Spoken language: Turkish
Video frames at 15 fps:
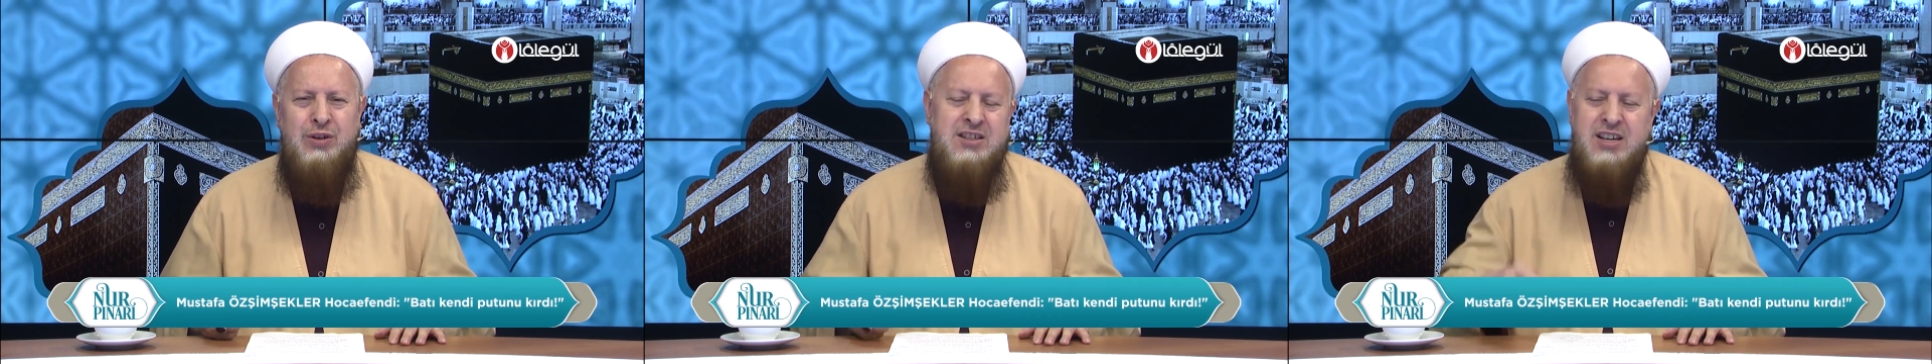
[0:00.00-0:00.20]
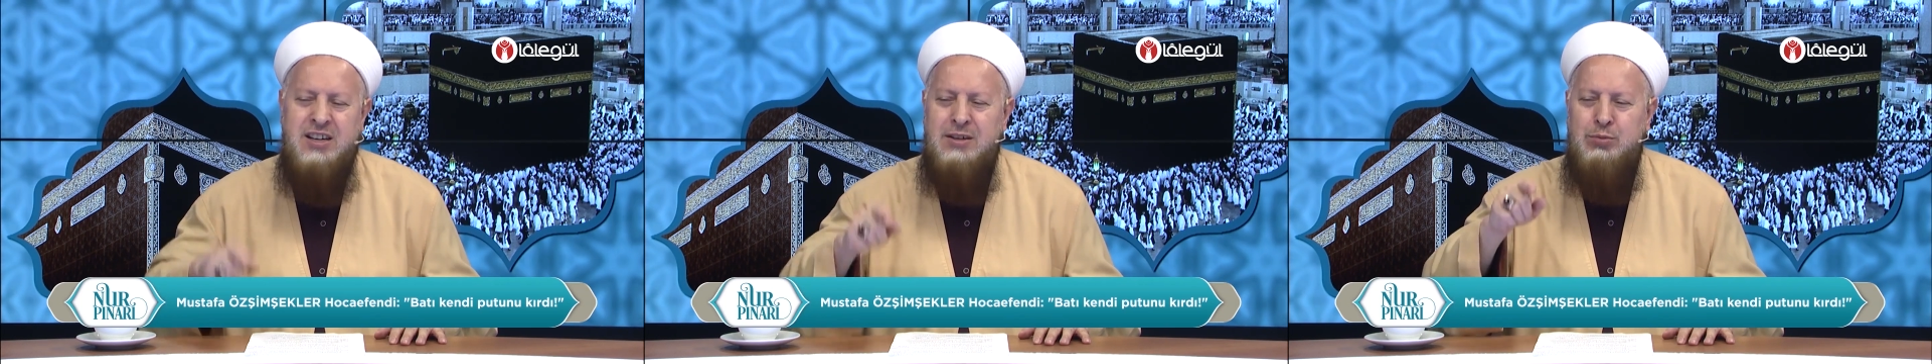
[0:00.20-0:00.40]

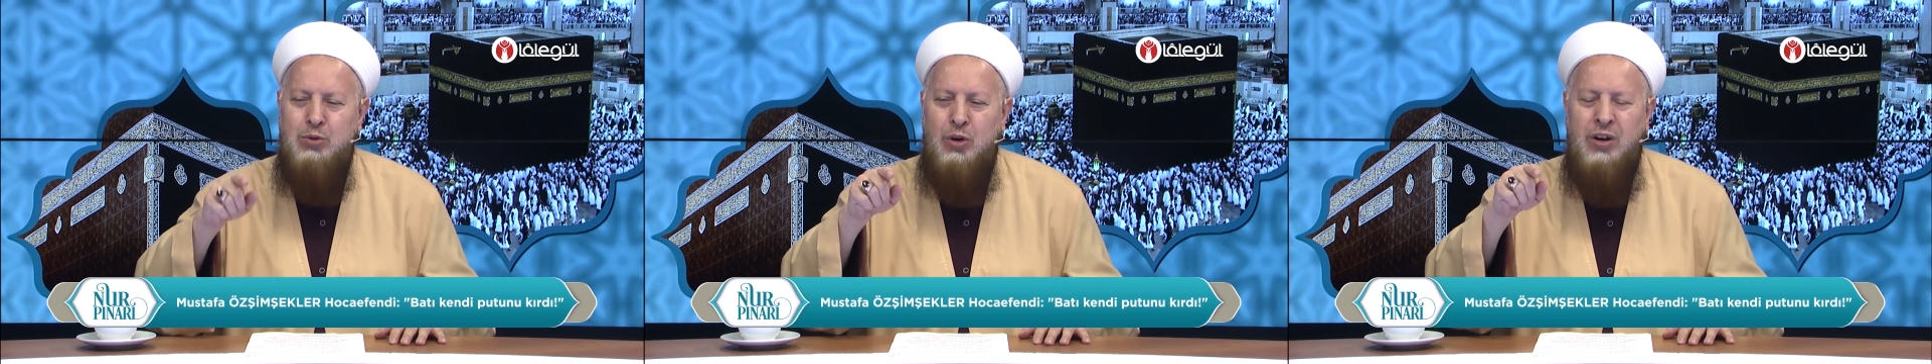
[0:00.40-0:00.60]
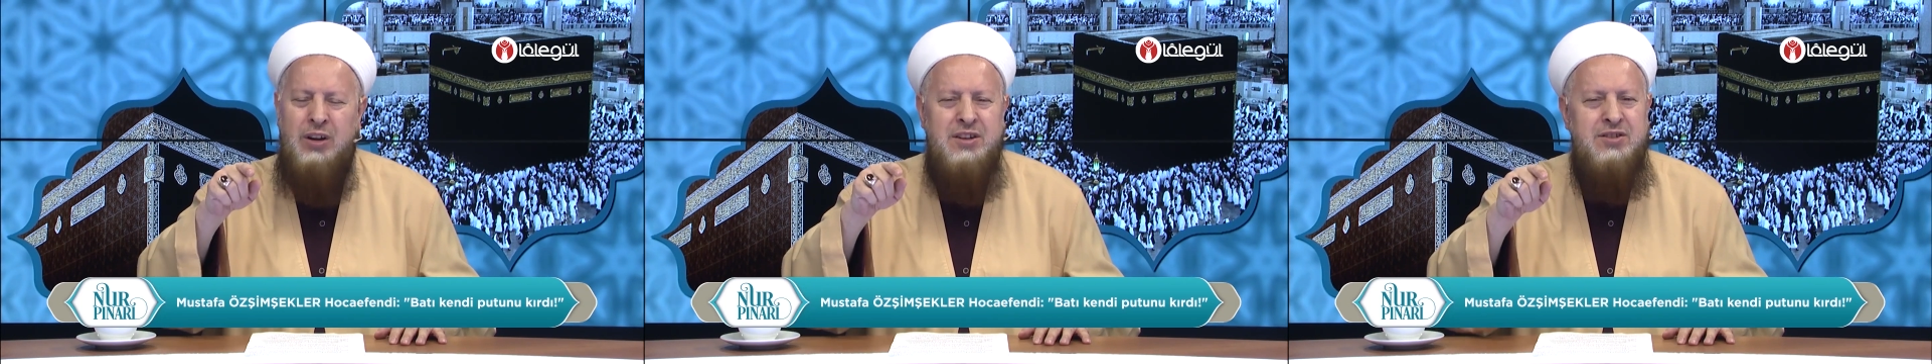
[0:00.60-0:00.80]
Şimdi
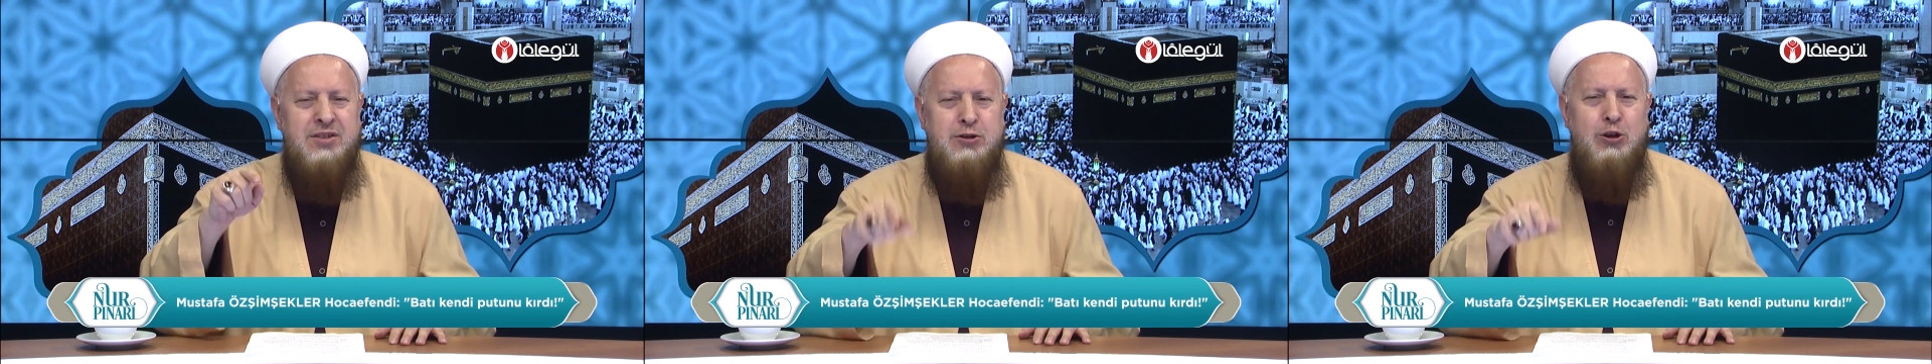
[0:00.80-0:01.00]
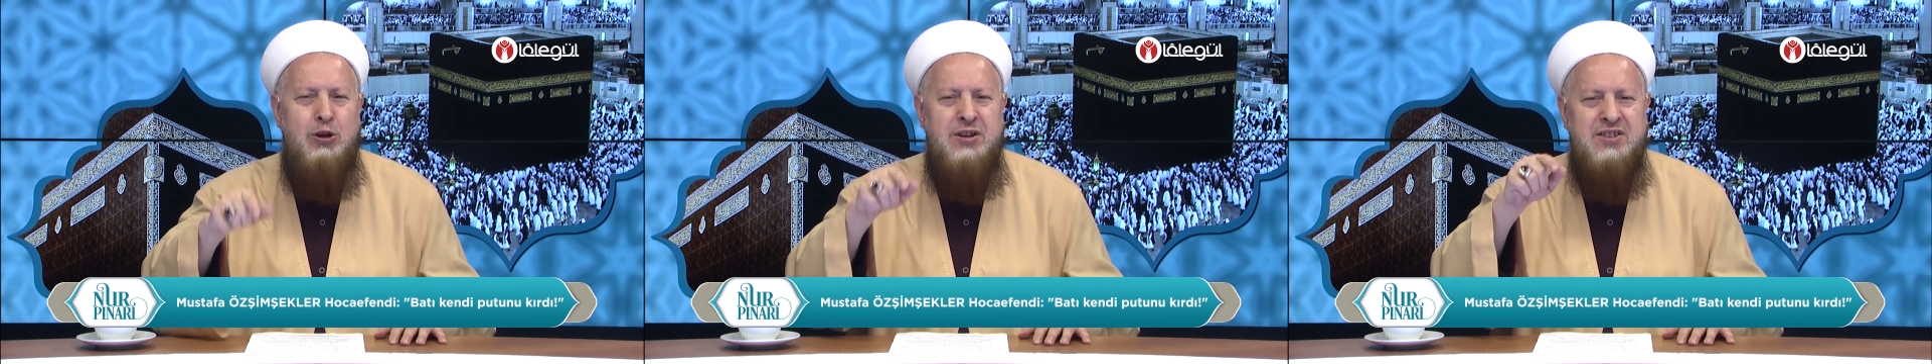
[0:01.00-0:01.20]
bu
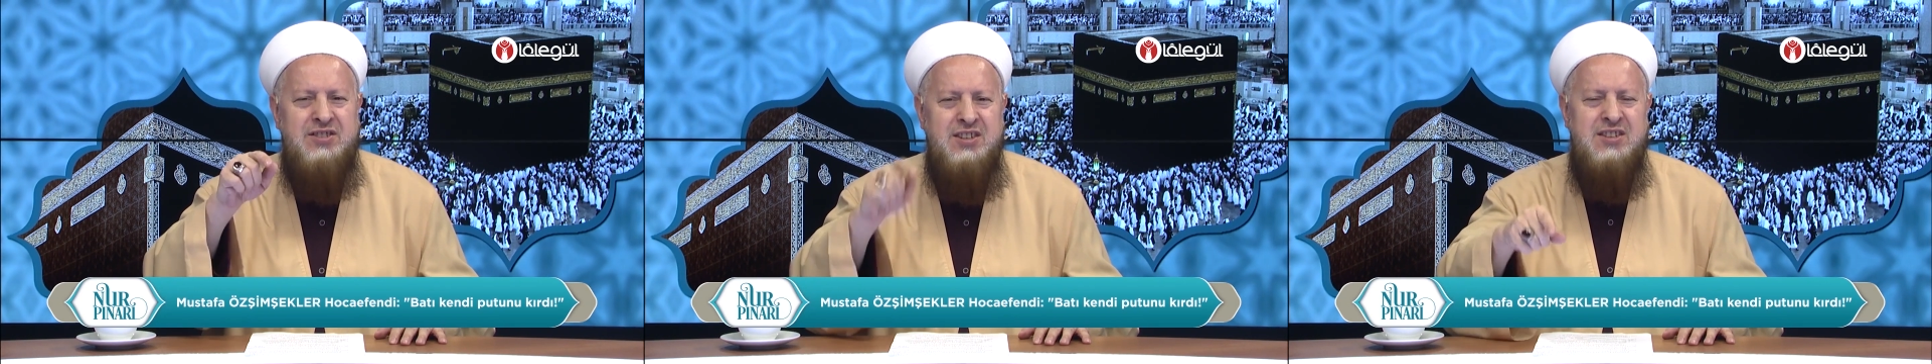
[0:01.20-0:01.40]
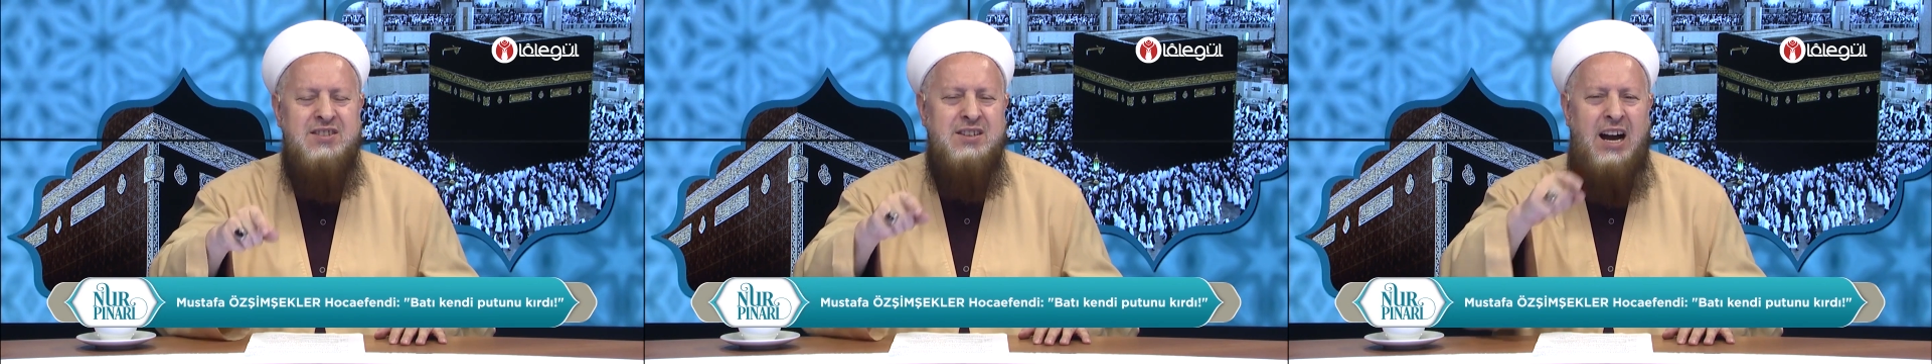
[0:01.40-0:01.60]

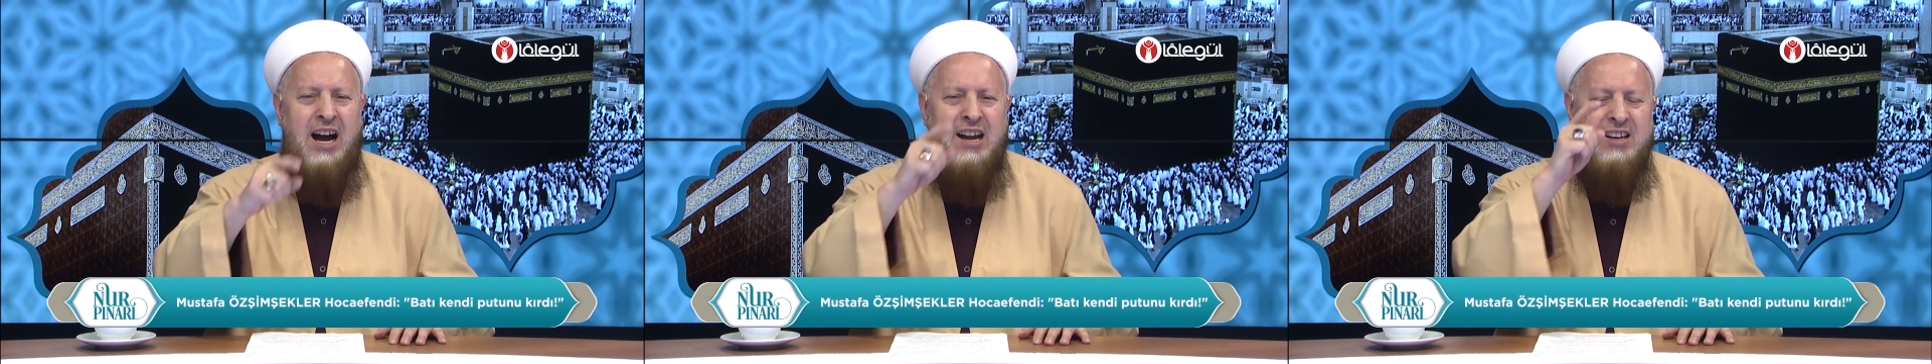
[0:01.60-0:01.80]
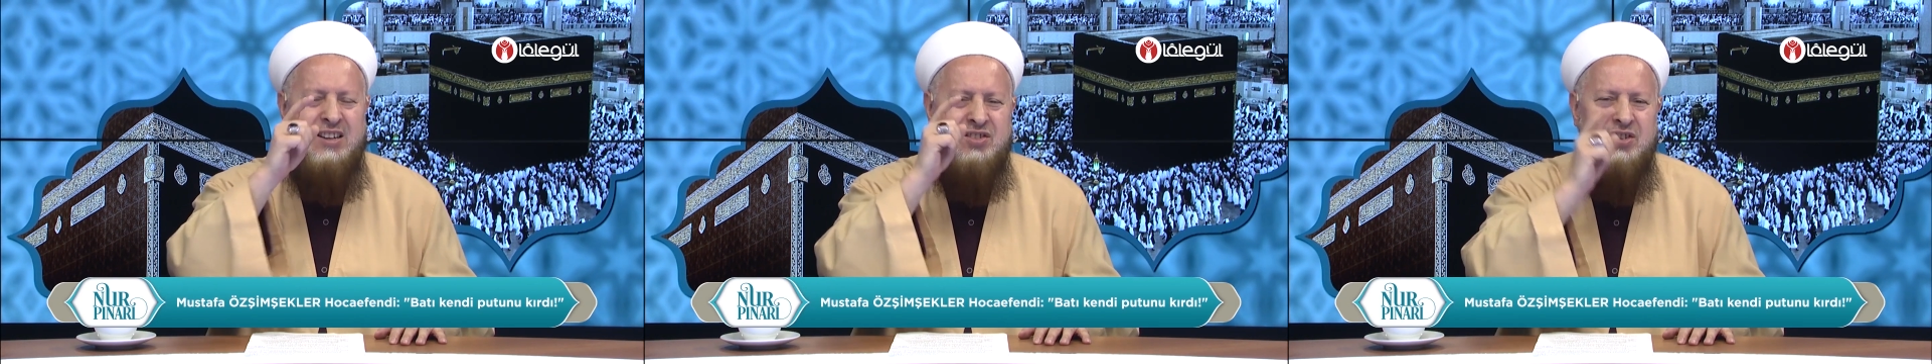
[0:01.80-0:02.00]
Siyonist İsrail'in